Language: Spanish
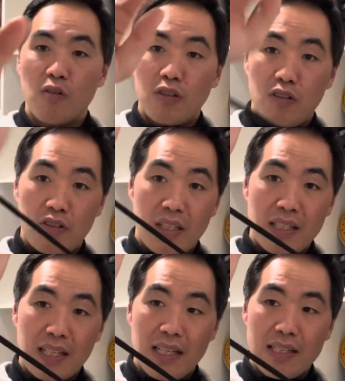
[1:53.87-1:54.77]
Cuando lo tienes
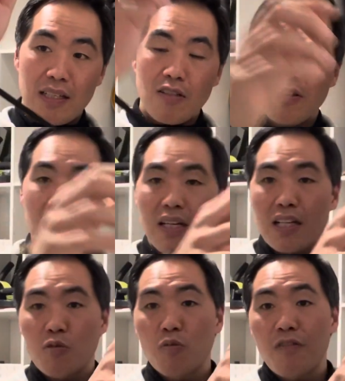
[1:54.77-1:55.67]
enganchado
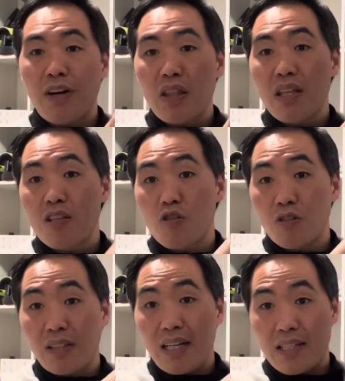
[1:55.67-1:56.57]
es muy fácil de
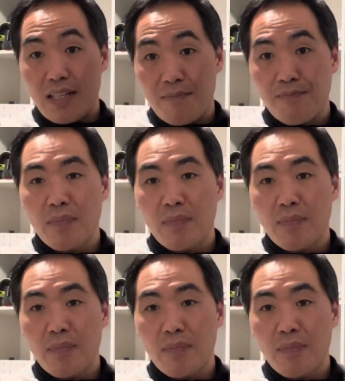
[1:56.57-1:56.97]
soltarse.